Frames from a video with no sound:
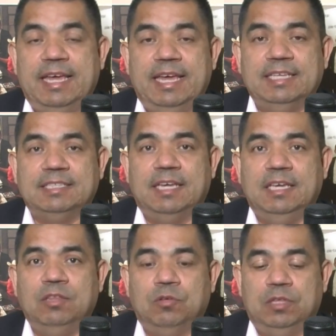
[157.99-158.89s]
Es
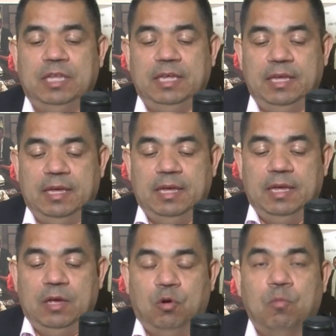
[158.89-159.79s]
ahí donde,
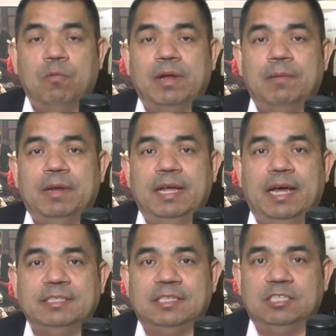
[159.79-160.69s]
¿cómo van a
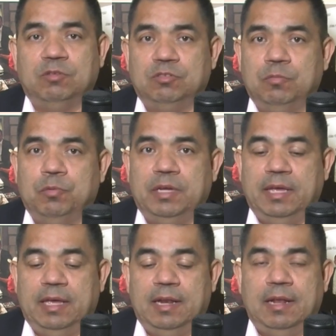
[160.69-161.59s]
manejar esta situación?
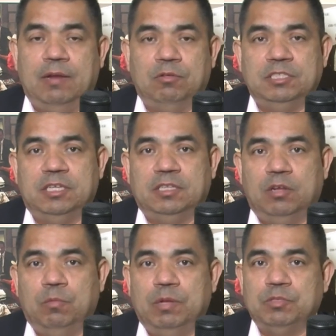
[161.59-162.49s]
Porque en la noticia
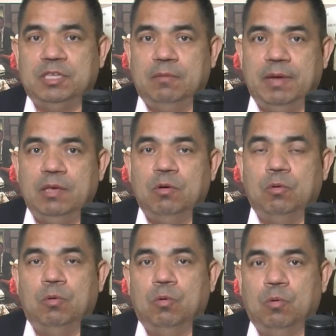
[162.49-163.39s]
anterior miremos que en mayo
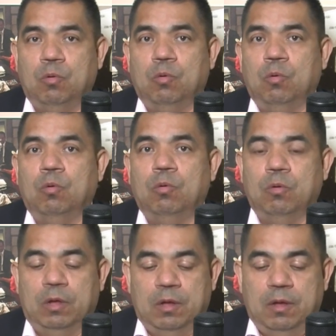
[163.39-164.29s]

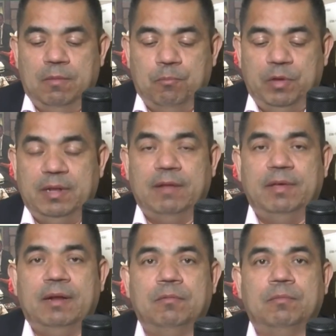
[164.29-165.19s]
o, pueden
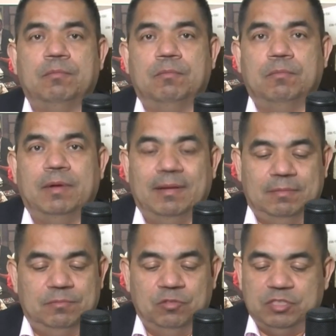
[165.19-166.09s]
haber, ah,
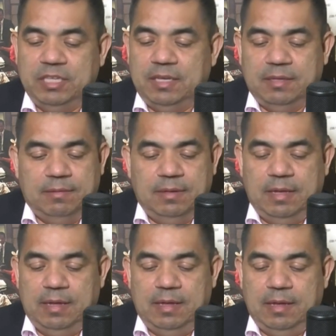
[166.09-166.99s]
no sé,
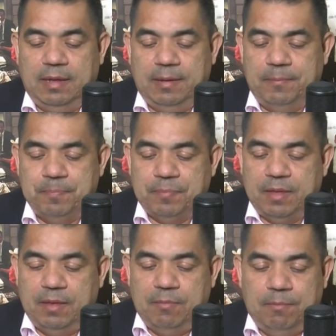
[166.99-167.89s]
ah,
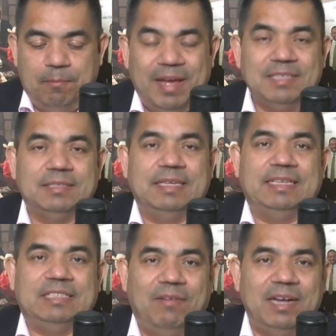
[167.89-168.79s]
más,
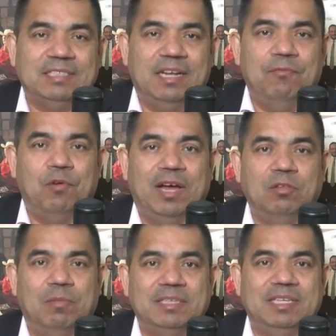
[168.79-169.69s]
que se van a estar
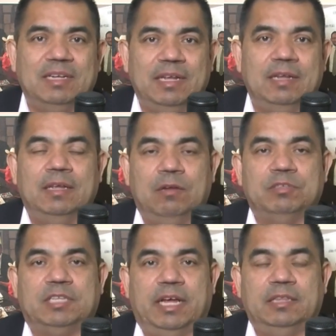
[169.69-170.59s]
enfocando más en,
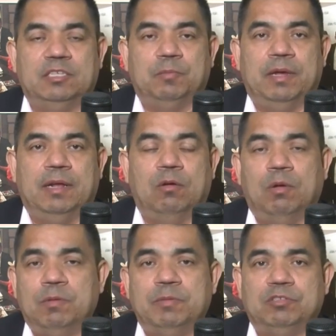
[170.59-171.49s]
nuestra gente hispana, que
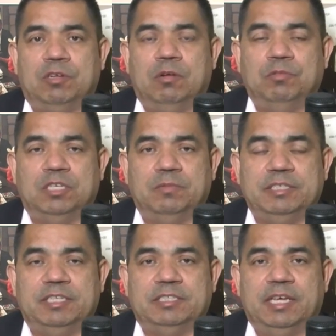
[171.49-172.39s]
lo hemos mencionado muchas
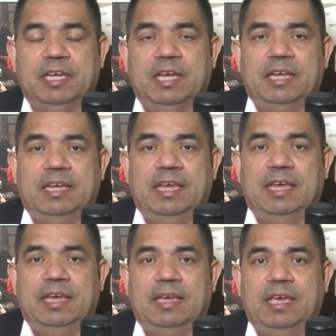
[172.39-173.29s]
veces,
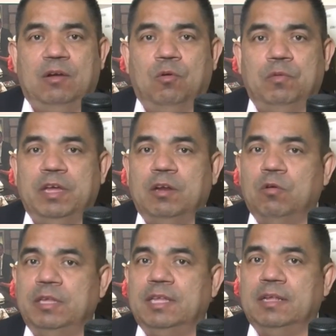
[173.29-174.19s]
que, el gobierno
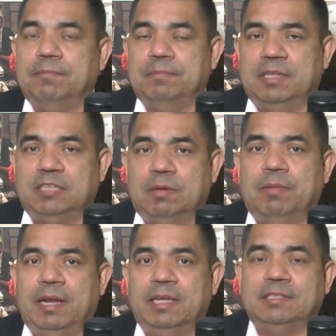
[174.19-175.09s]
ahorita, tras
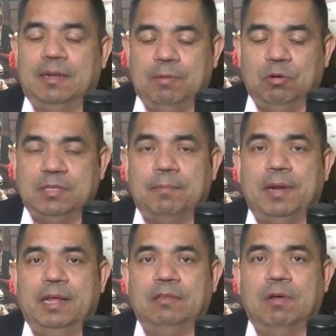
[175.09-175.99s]
bambalinas, a lo mejor está
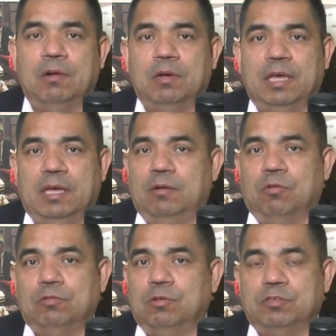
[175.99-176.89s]
planeando algo que
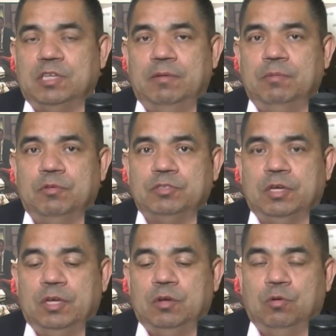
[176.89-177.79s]
nosotros no sabemos
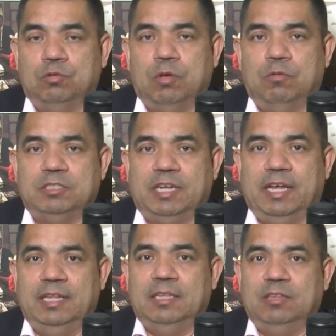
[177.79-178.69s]
con toda nuestra
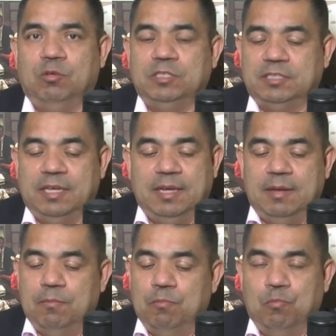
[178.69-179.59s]
gente. Entonces,
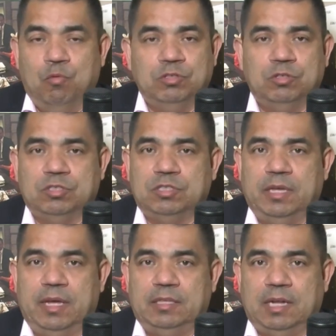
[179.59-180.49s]
muchos
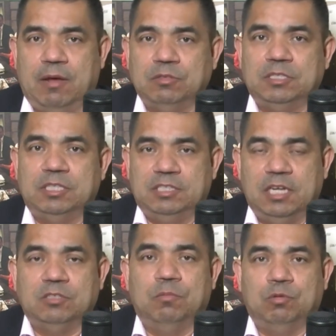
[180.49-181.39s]
eh, trabajos
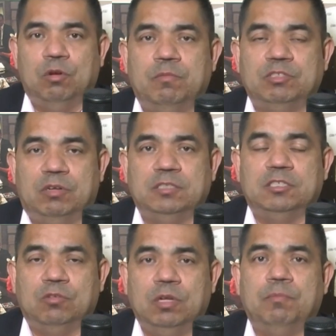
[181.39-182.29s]
esenciales, como mencionaste,
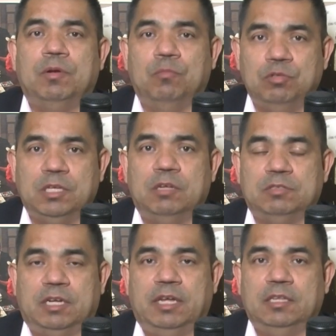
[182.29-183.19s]
Tony, pero mucha de
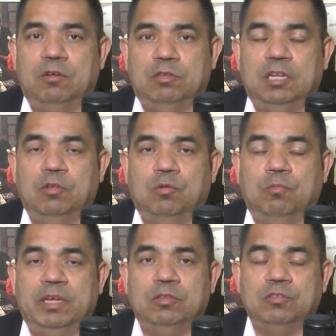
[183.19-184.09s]
nuestra gente no tiene
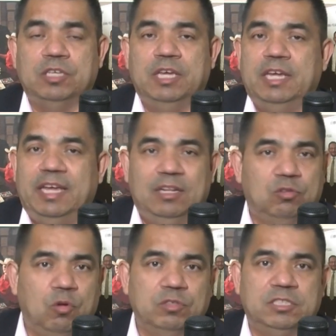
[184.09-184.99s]
documentos en
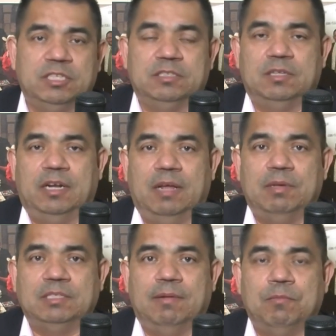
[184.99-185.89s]
todas esas
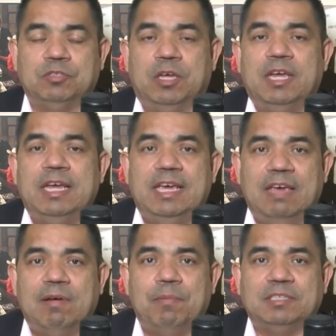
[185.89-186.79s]
ramas que vamos,
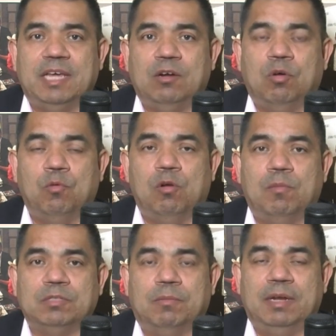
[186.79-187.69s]
qué va a pasar, cómo lo
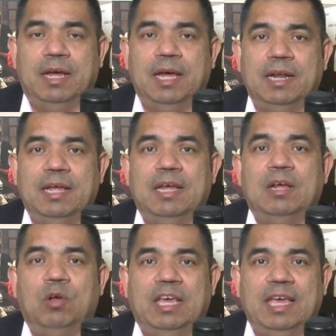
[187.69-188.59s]
vamos a manejar,
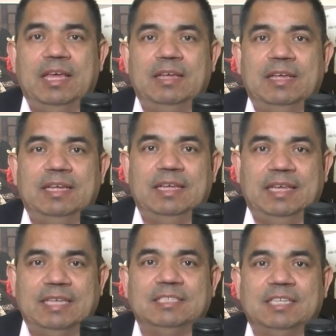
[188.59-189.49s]
¿Qué, eh,
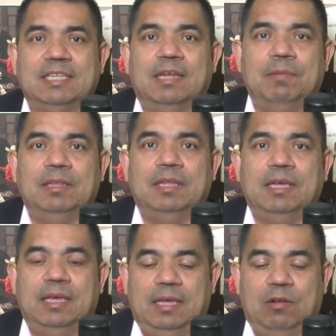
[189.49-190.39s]
eh, es exactamente
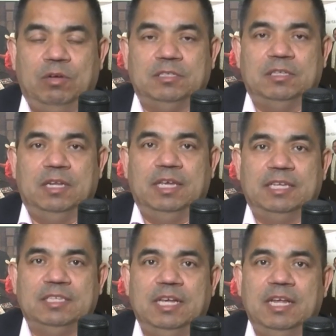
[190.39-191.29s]
que, lo que se tiene que
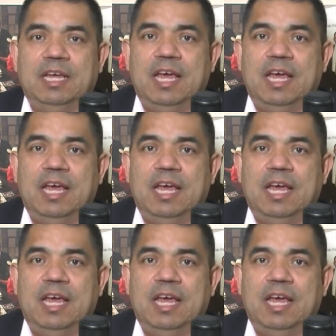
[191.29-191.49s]
hacer?